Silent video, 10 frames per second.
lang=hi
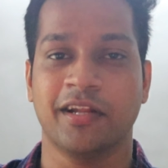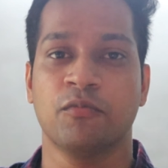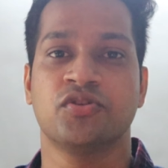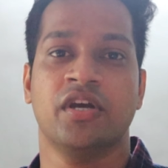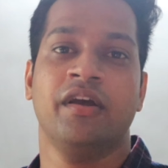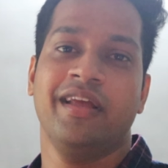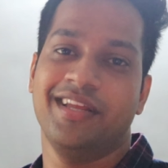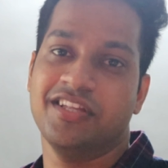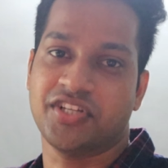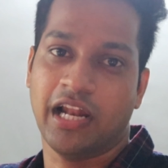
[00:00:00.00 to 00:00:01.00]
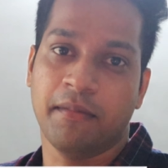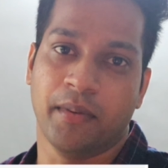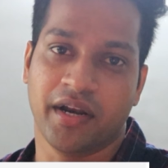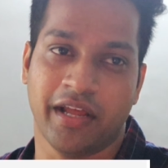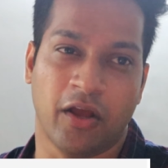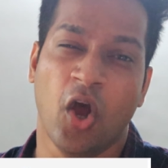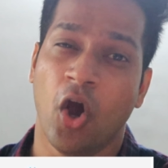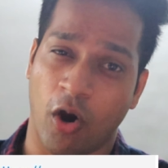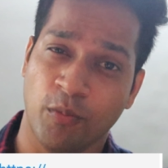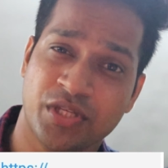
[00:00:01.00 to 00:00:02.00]
अंदर मुझे ये चलान भरना है
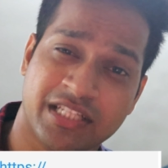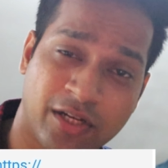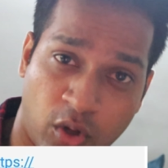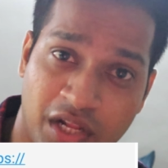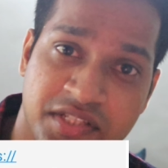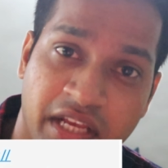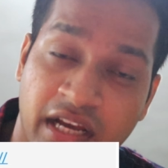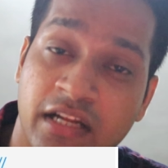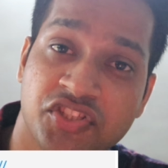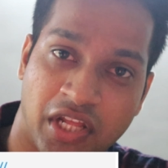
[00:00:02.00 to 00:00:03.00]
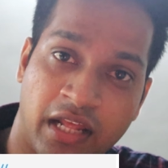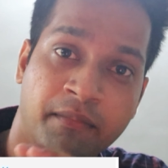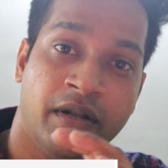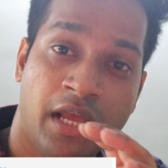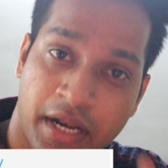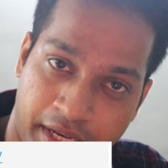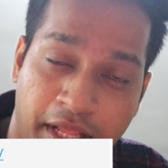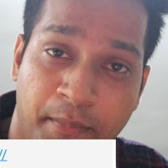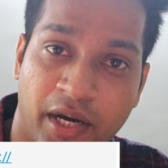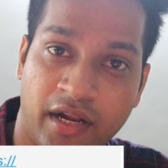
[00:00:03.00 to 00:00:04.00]
और मुझे इसका नॉलेज नहीं है अगर चलान
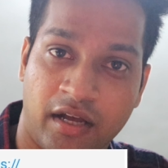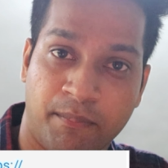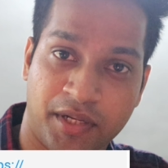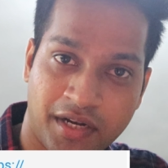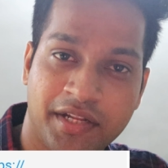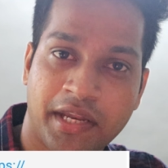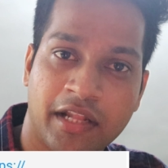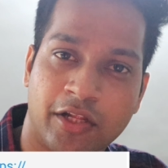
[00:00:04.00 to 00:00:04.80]
नहीं भरा पंद्रह दिन के